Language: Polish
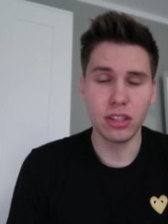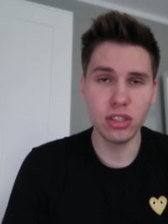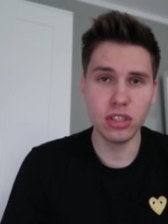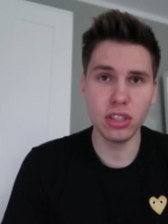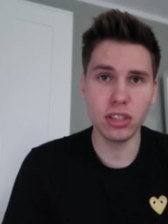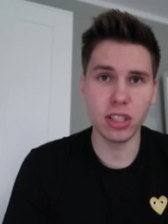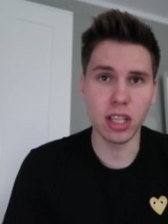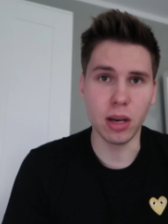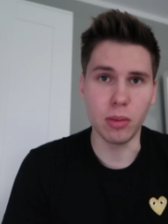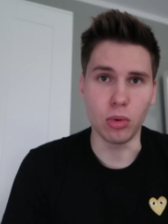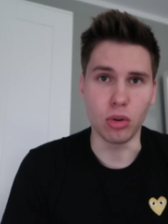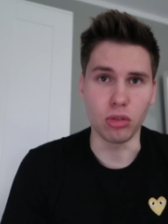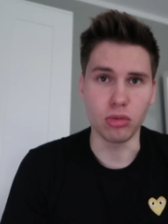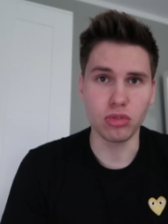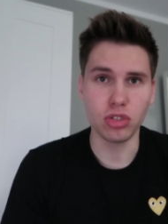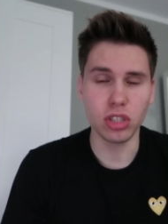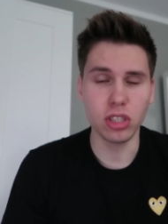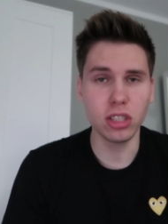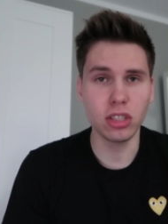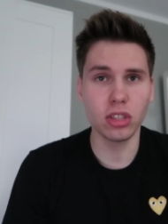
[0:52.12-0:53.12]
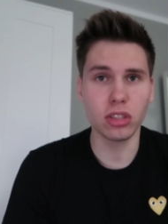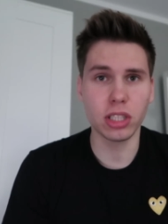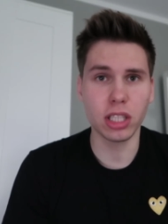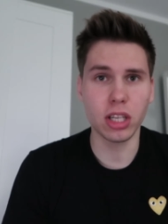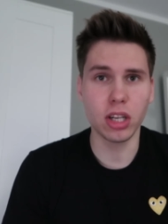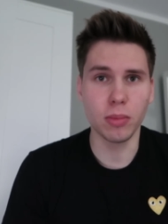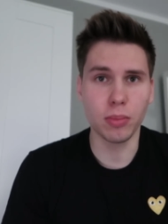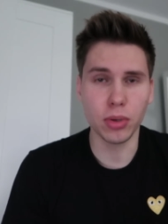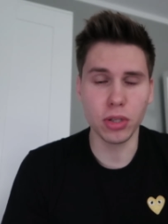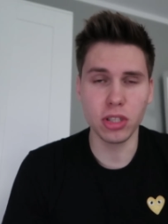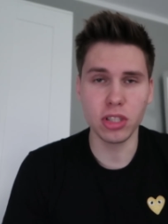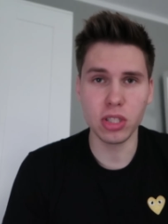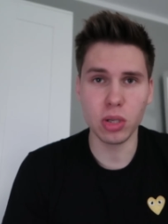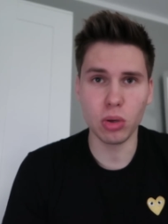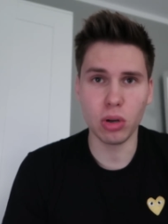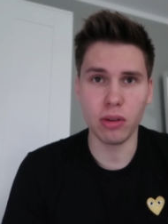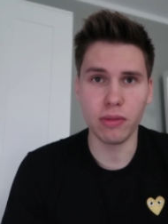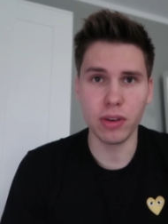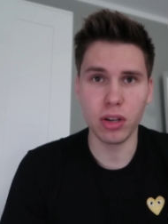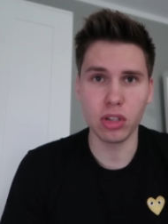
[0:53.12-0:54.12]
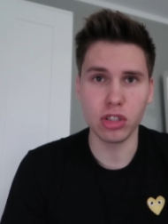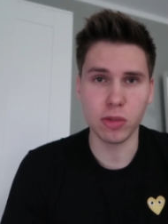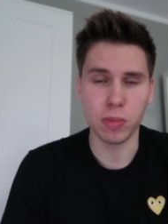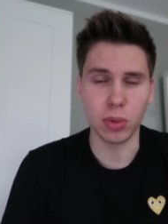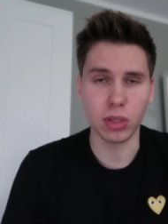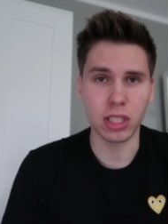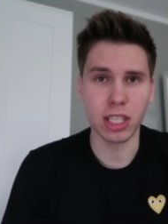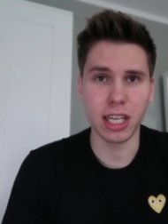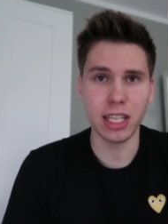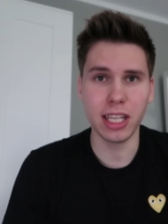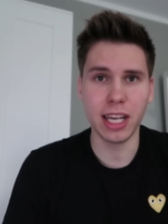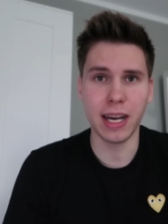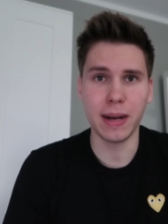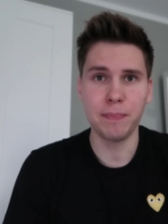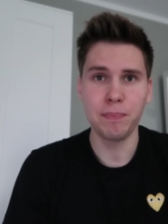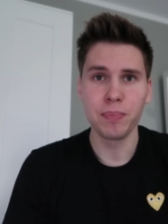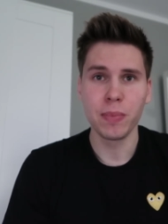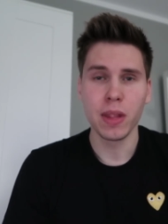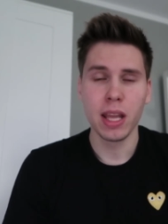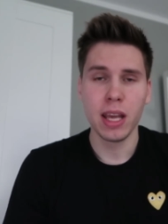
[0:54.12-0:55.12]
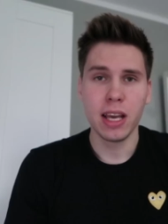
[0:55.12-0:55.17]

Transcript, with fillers: tydzień temu, czyli do tego poniedziałkowego spotkania.